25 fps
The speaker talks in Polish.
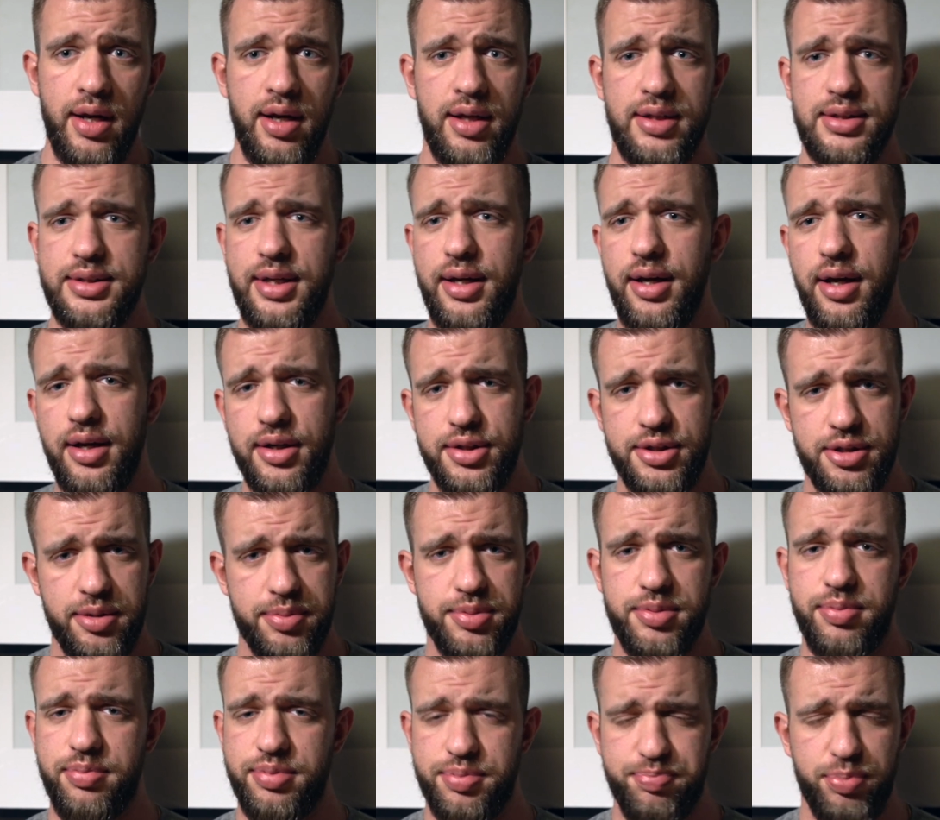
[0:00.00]
zajechać
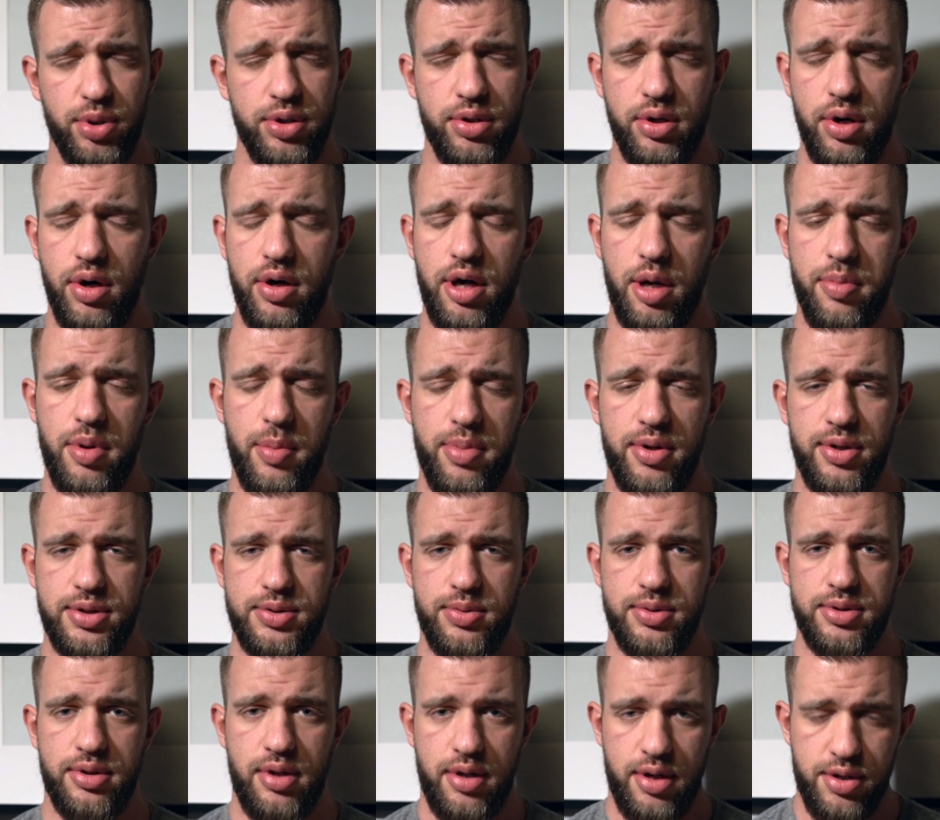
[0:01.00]
pod korek po
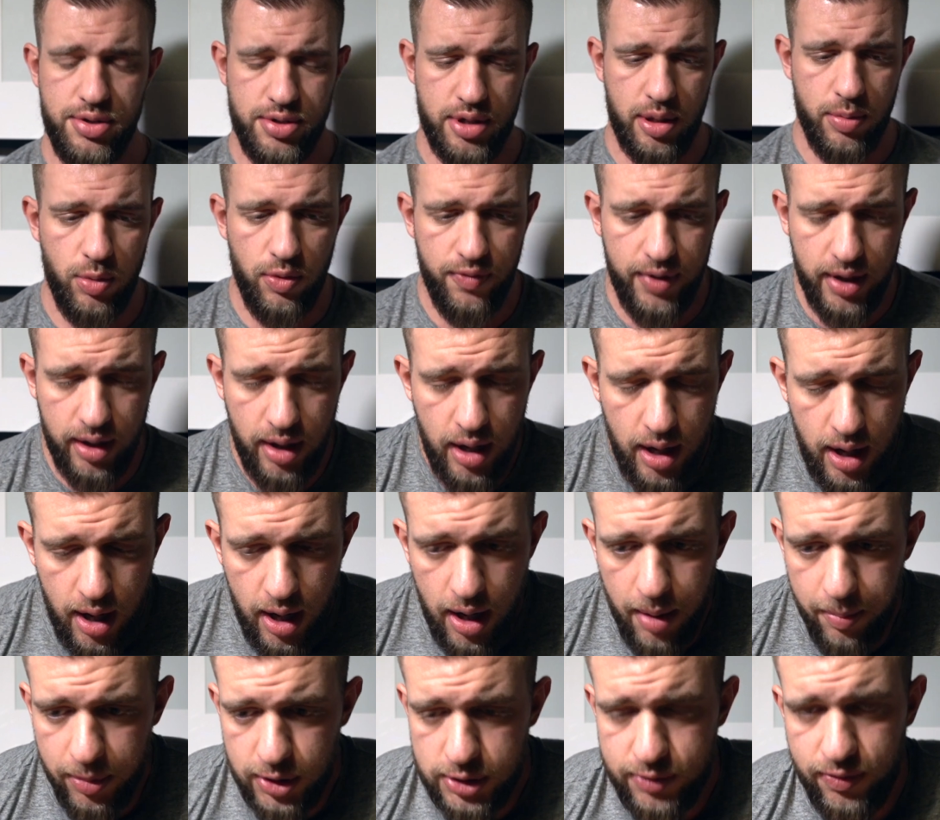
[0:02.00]
prostu, sorki, że tak mówię
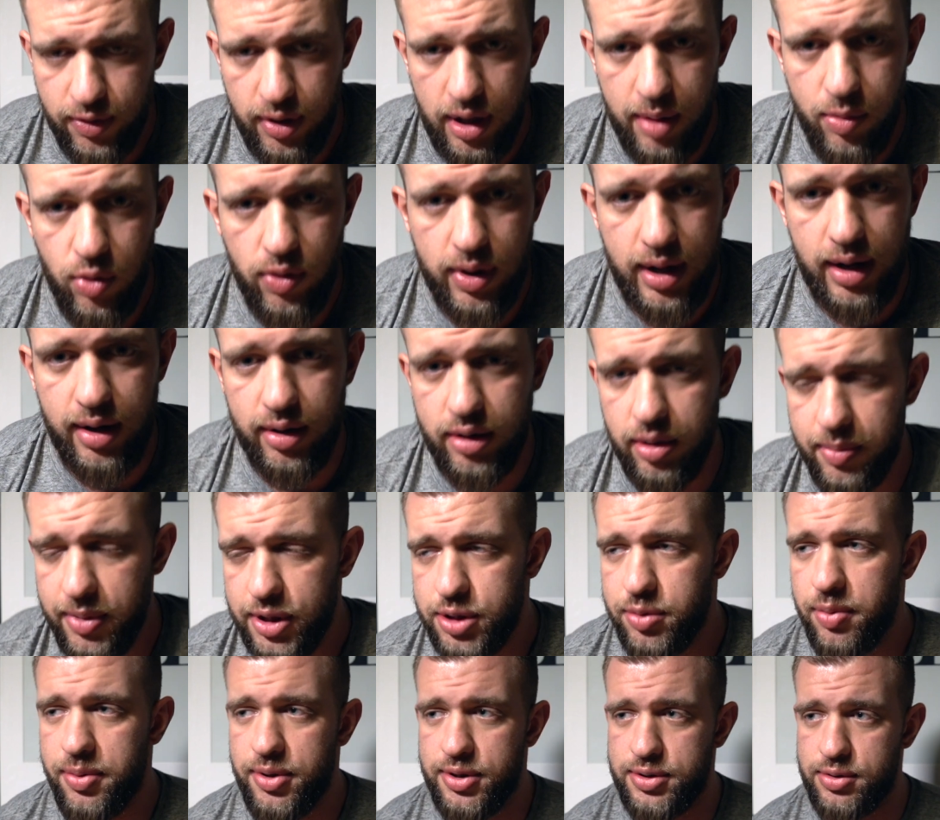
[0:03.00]
po swojemu, ale to
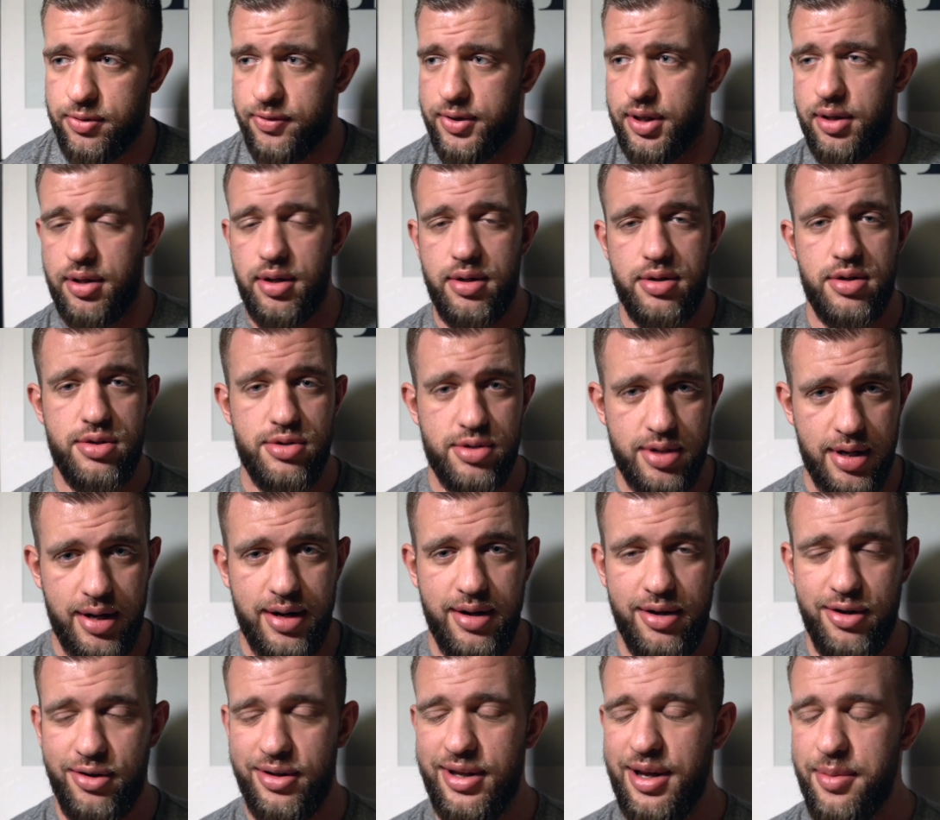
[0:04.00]
będzie po prostu wtedy
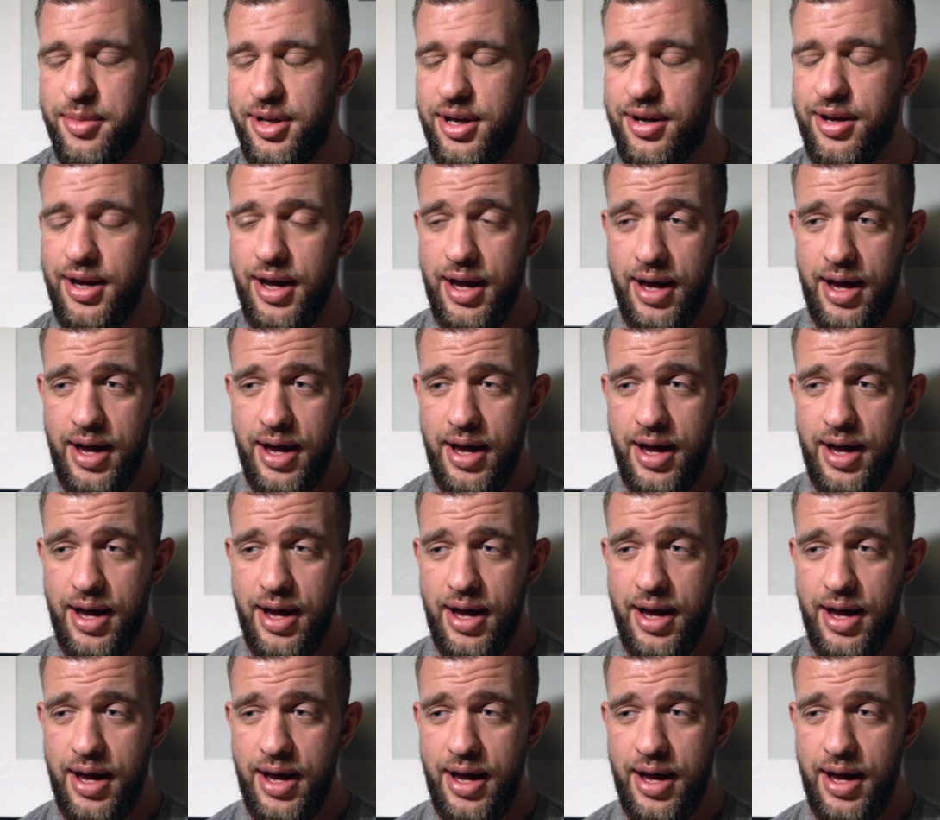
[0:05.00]
szczery ode mnie.